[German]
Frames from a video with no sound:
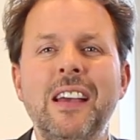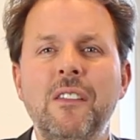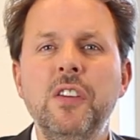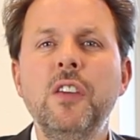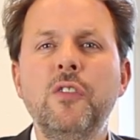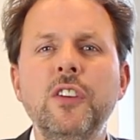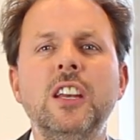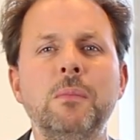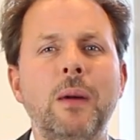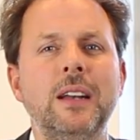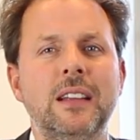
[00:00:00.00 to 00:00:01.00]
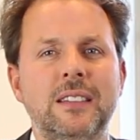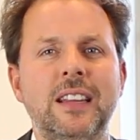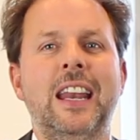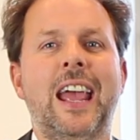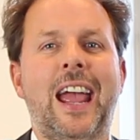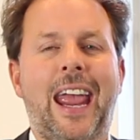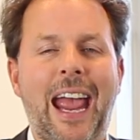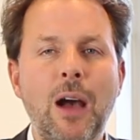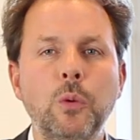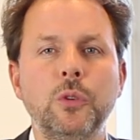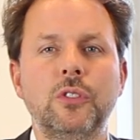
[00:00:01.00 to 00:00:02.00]
wie findet man das denn
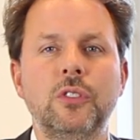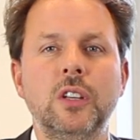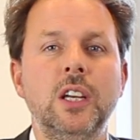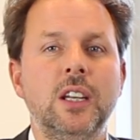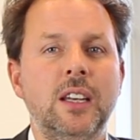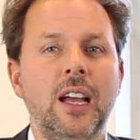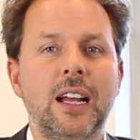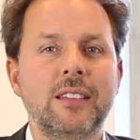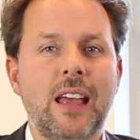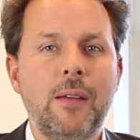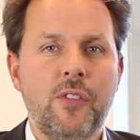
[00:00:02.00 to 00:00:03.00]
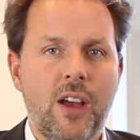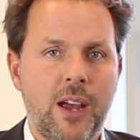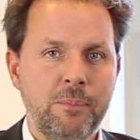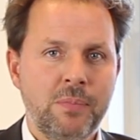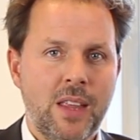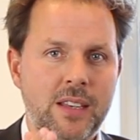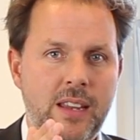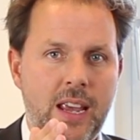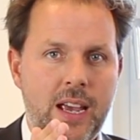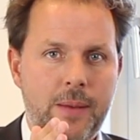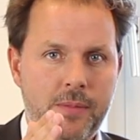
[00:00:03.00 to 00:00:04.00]
heraus? Na ganz einfach.
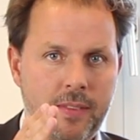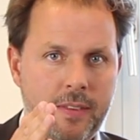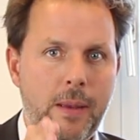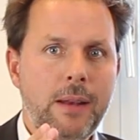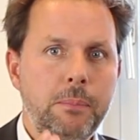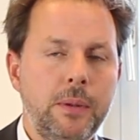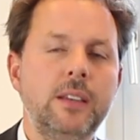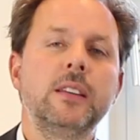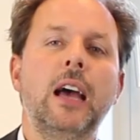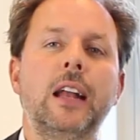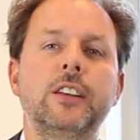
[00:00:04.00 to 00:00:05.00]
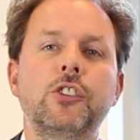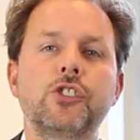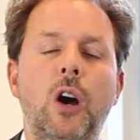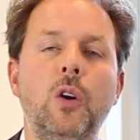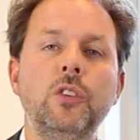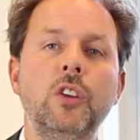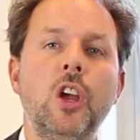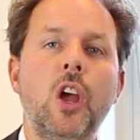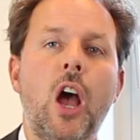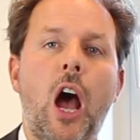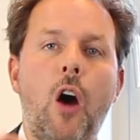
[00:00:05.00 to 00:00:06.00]
Der Zweitbietende hat geschaut,
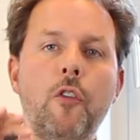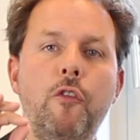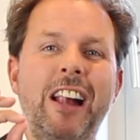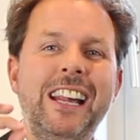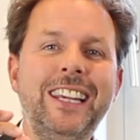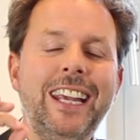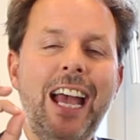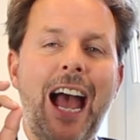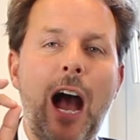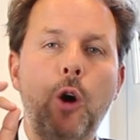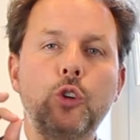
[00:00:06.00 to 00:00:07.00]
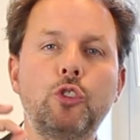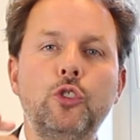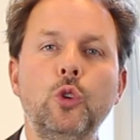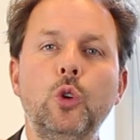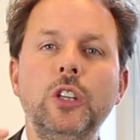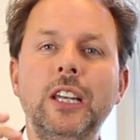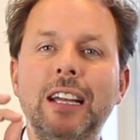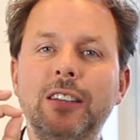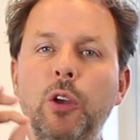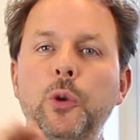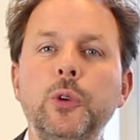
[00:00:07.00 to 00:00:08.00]
auf welche Auktionen
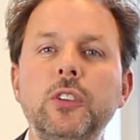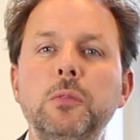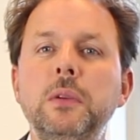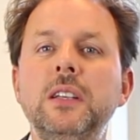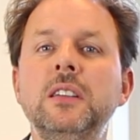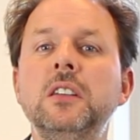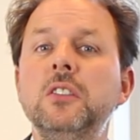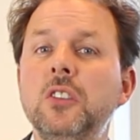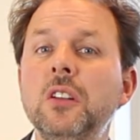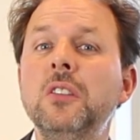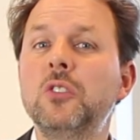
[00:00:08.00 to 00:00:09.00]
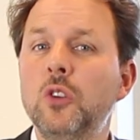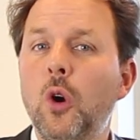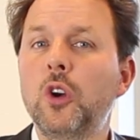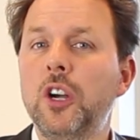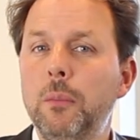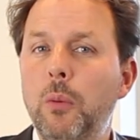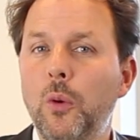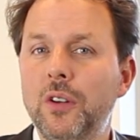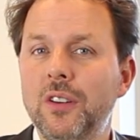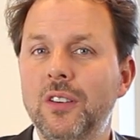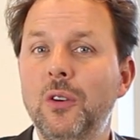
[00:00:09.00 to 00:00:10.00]
hat der Höchstbietende sonst noch
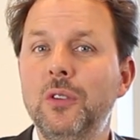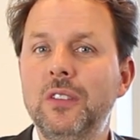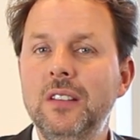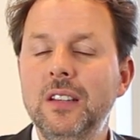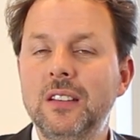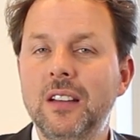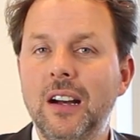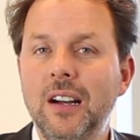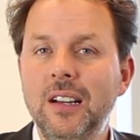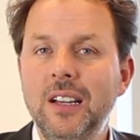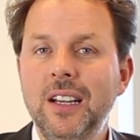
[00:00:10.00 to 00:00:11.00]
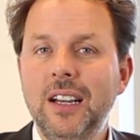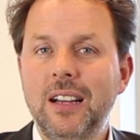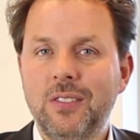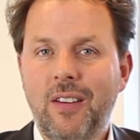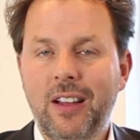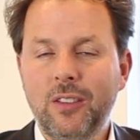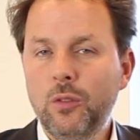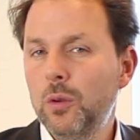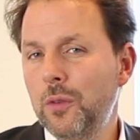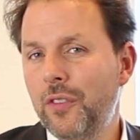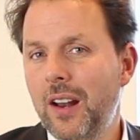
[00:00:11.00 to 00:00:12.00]
geboten? Und siehe da, es waren
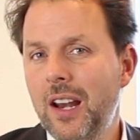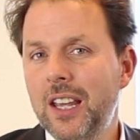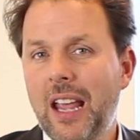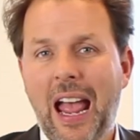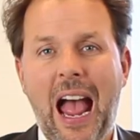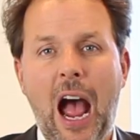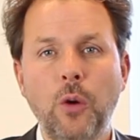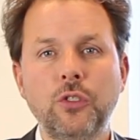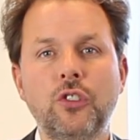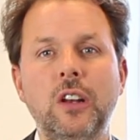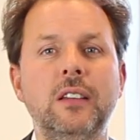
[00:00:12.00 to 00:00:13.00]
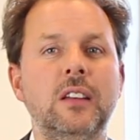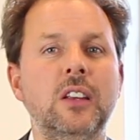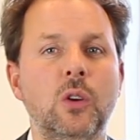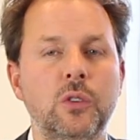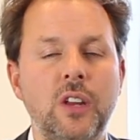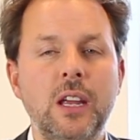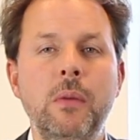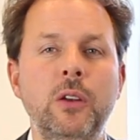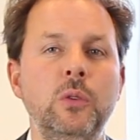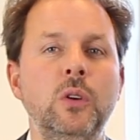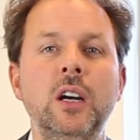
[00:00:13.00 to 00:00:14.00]
zufällig, ausschließlich und
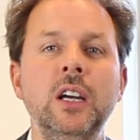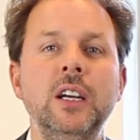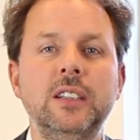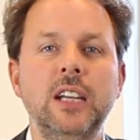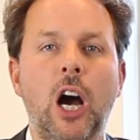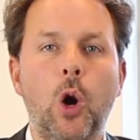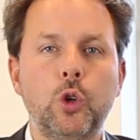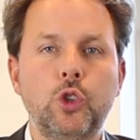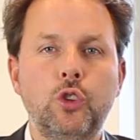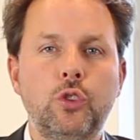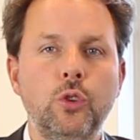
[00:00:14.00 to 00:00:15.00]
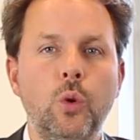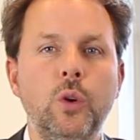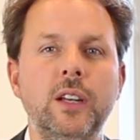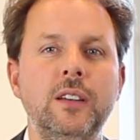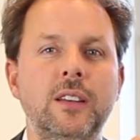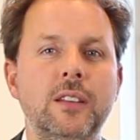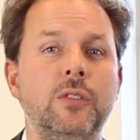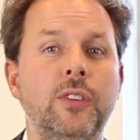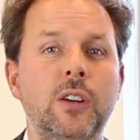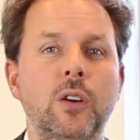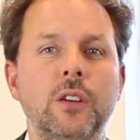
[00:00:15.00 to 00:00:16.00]
immer nur die Auktionen des
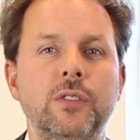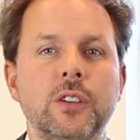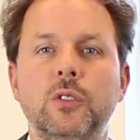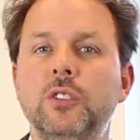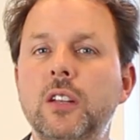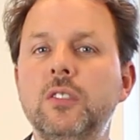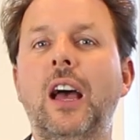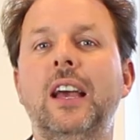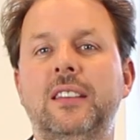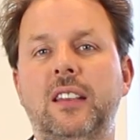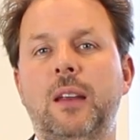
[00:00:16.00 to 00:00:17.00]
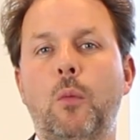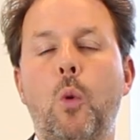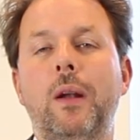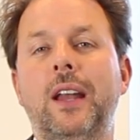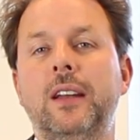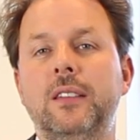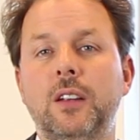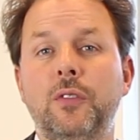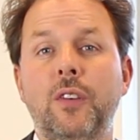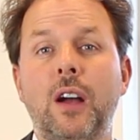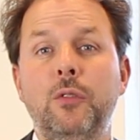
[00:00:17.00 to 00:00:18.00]
Verkäufers. Und das reichte dem
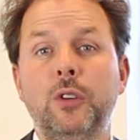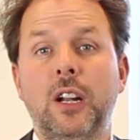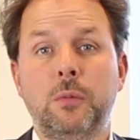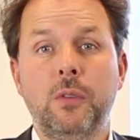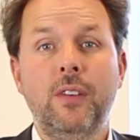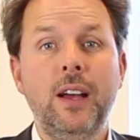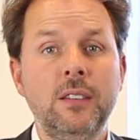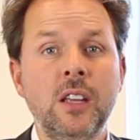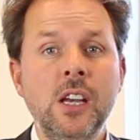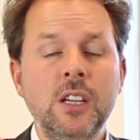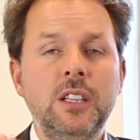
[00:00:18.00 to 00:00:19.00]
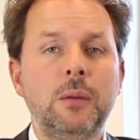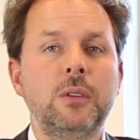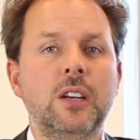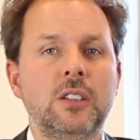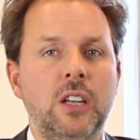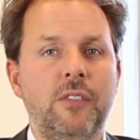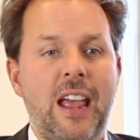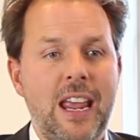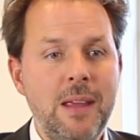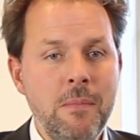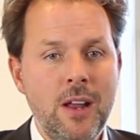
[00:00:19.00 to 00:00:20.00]
Oberlandesgericht Frankfurt als Beweis. Die haben gesagt, na,
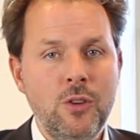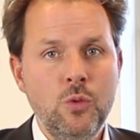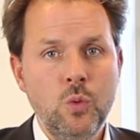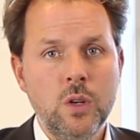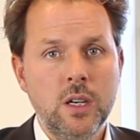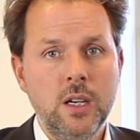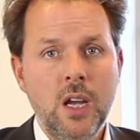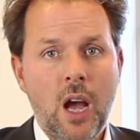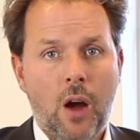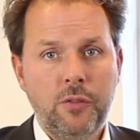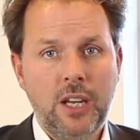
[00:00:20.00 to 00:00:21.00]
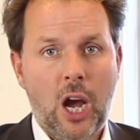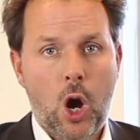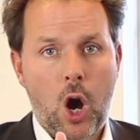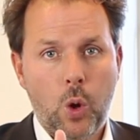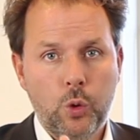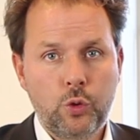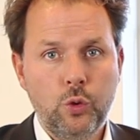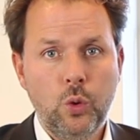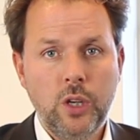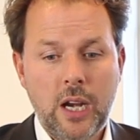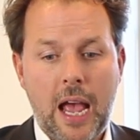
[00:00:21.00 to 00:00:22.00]
wer immer nur auf die
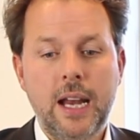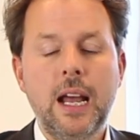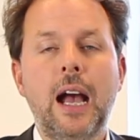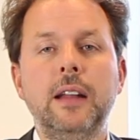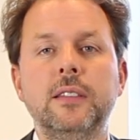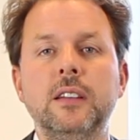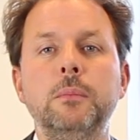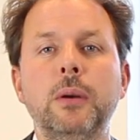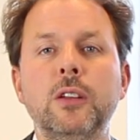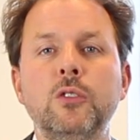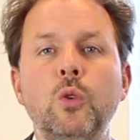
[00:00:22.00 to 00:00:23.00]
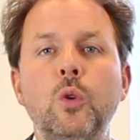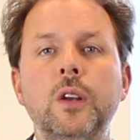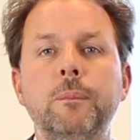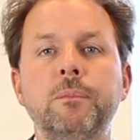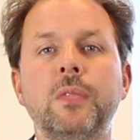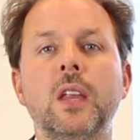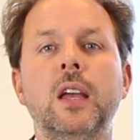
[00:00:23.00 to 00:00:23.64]
Auktionen einer einzelnen Person